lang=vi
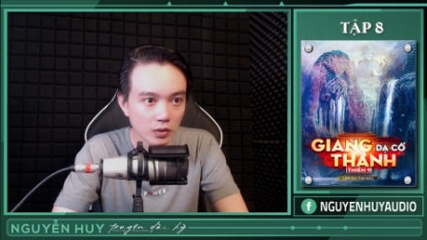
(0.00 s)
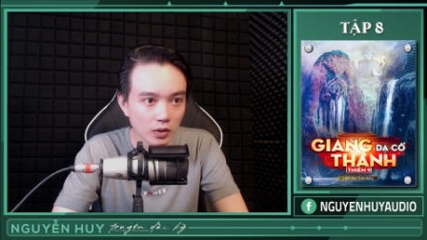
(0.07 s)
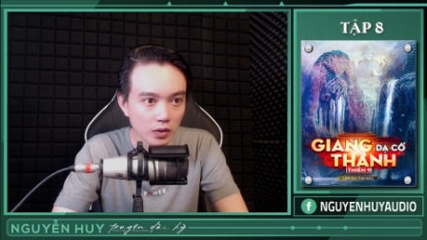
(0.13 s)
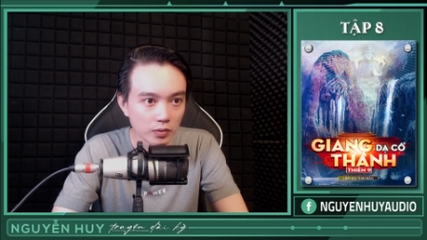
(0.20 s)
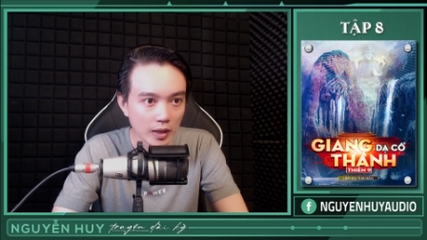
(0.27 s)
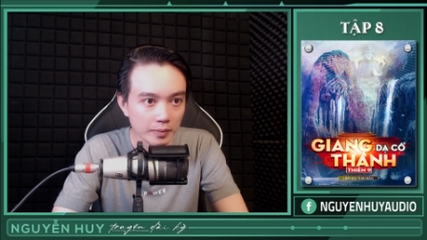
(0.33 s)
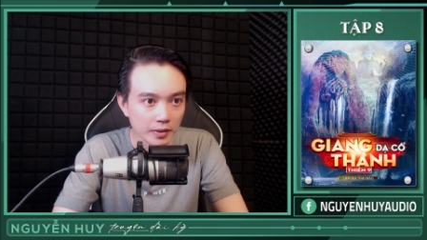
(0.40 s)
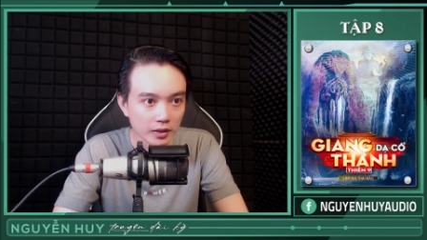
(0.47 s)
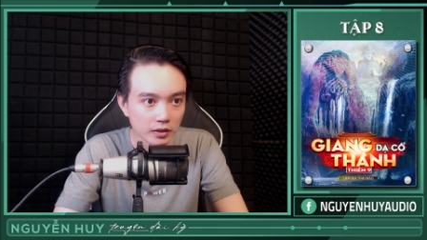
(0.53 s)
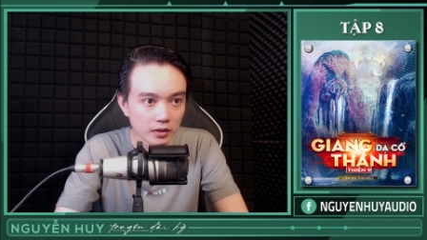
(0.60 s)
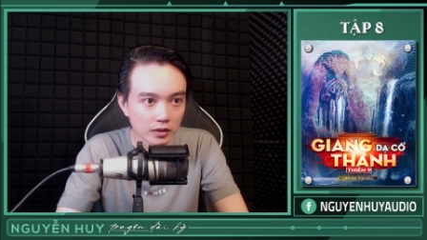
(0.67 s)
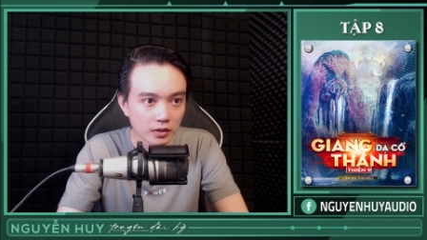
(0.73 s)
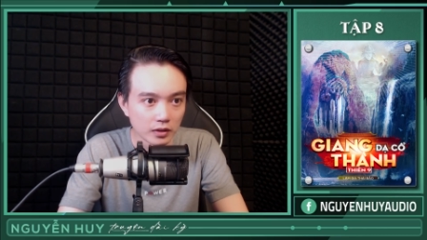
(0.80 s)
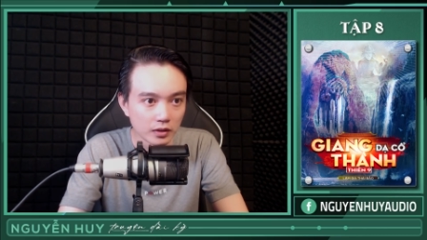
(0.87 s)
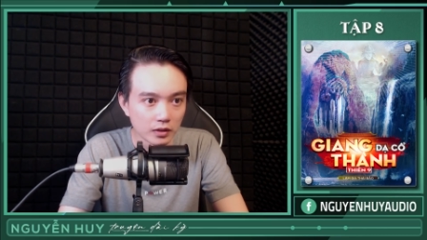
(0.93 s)
là Lục Lâm hả?"
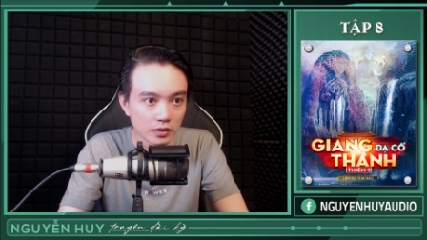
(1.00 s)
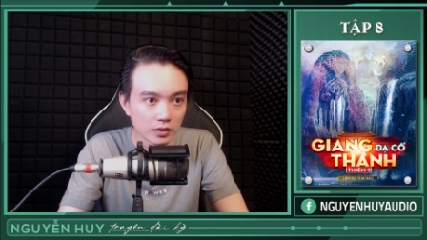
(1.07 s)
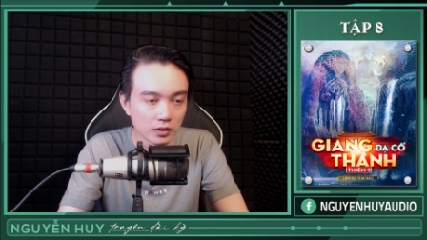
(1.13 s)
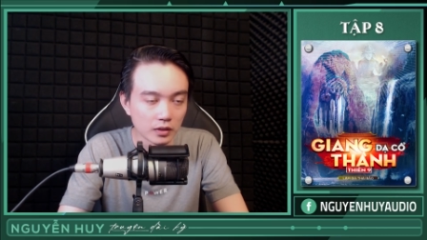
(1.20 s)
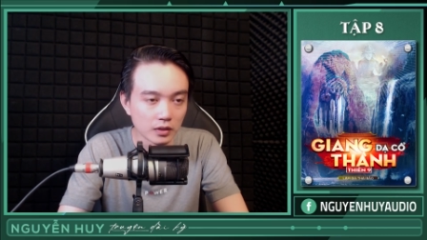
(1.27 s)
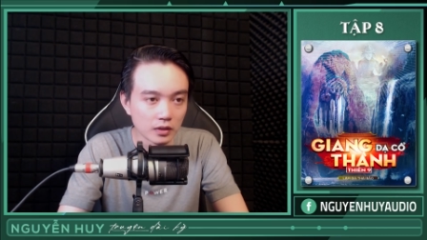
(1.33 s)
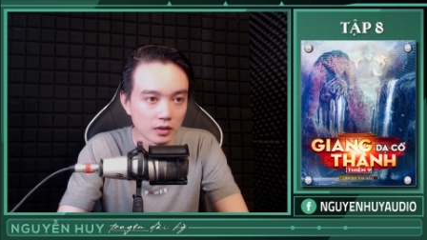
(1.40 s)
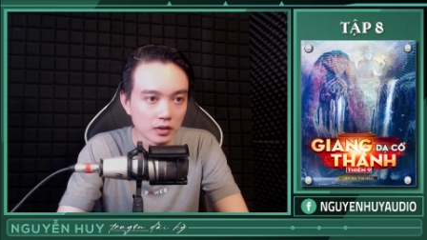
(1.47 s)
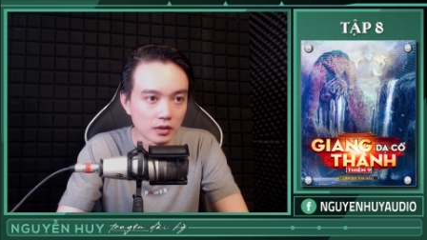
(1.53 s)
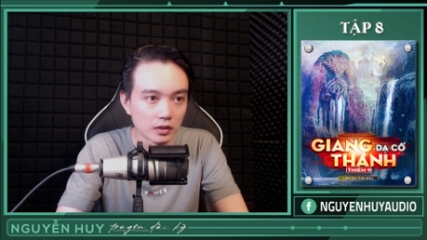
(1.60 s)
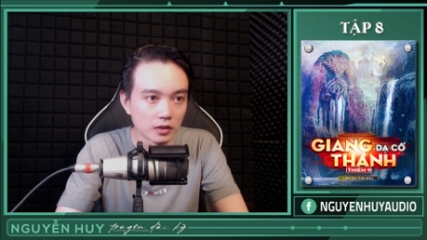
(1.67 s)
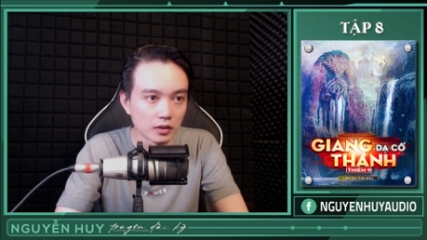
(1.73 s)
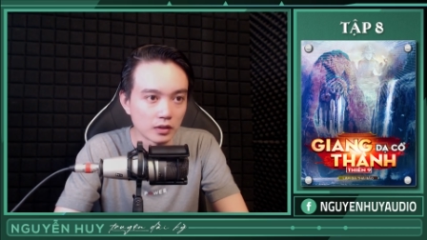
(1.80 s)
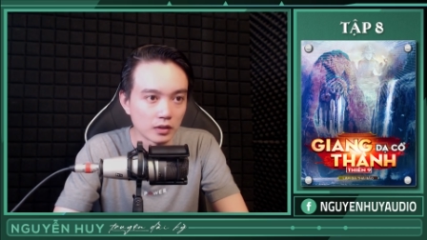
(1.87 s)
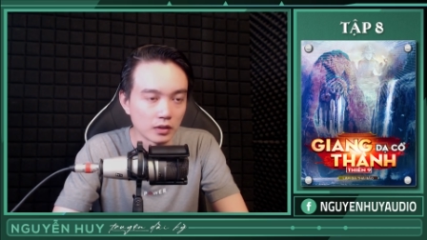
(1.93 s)

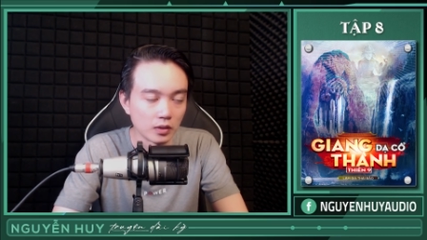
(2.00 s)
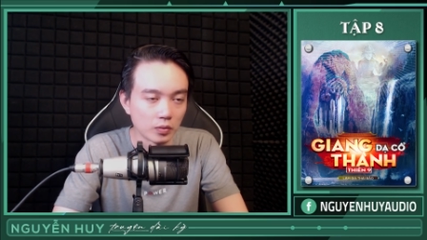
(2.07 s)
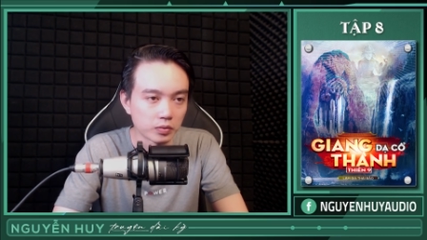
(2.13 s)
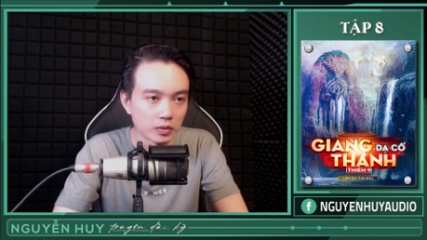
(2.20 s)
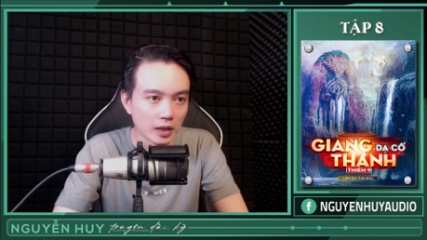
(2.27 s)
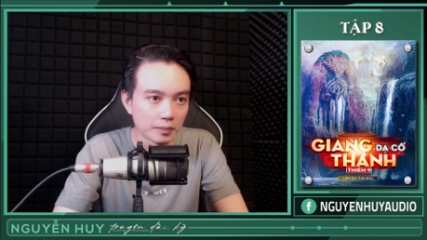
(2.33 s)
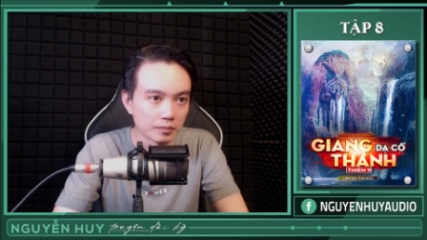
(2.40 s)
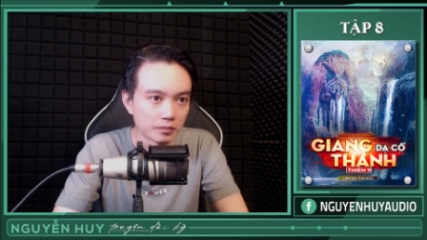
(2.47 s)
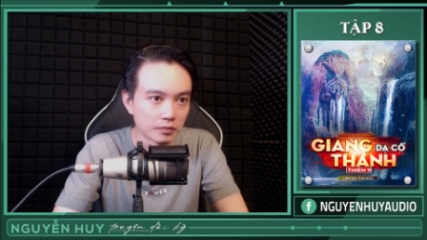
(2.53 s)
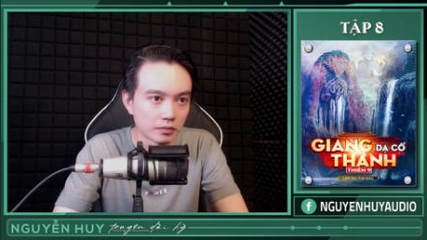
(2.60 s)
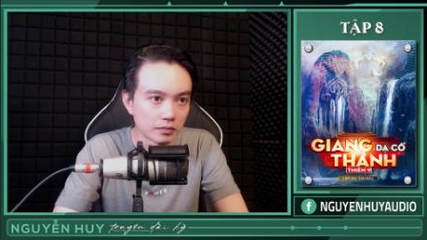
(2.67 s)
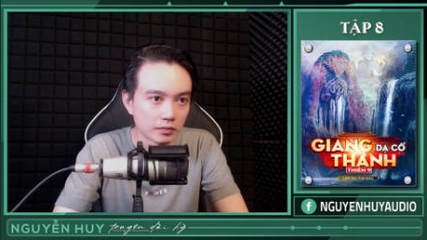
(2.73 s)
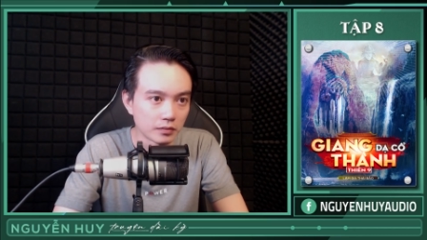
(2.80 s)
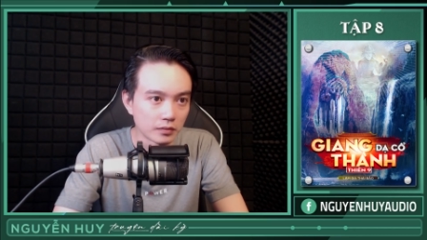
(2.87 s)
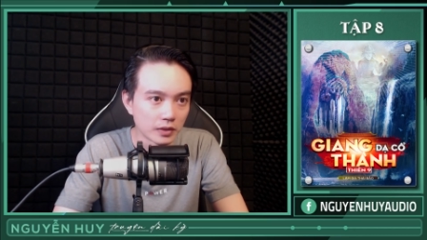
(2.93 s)
"Lục Lâm
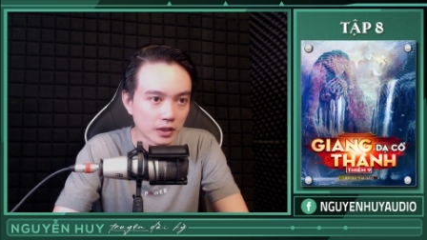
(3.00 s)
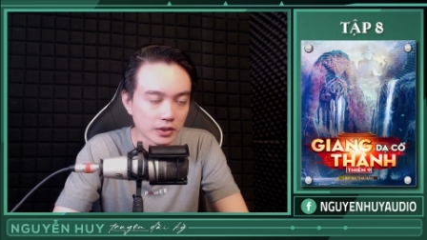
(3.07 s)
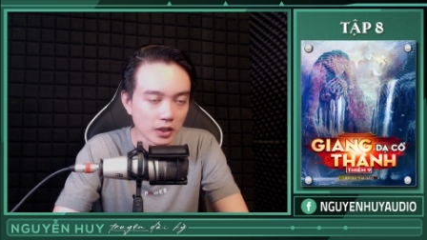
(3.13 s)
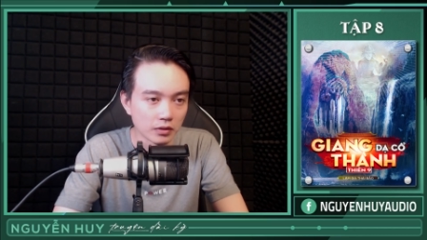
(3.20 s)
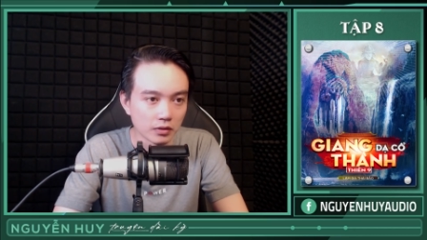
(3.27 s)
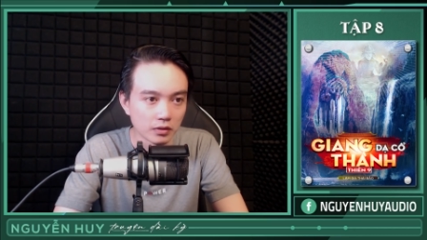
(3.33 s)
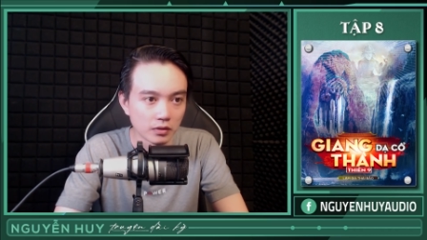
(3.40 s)
là sao?"